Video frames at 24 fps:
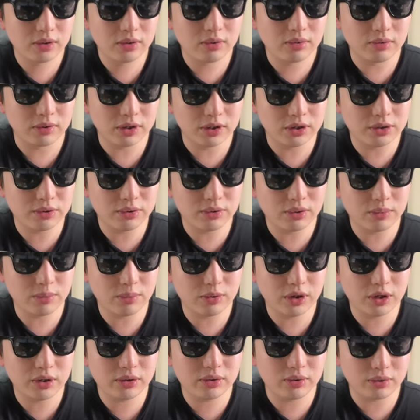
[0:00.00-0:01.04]
私の
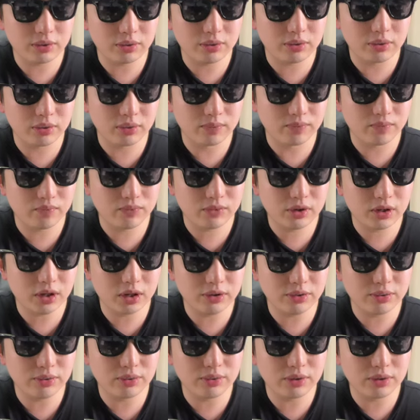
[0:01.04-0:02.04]
コンプレックスの、数多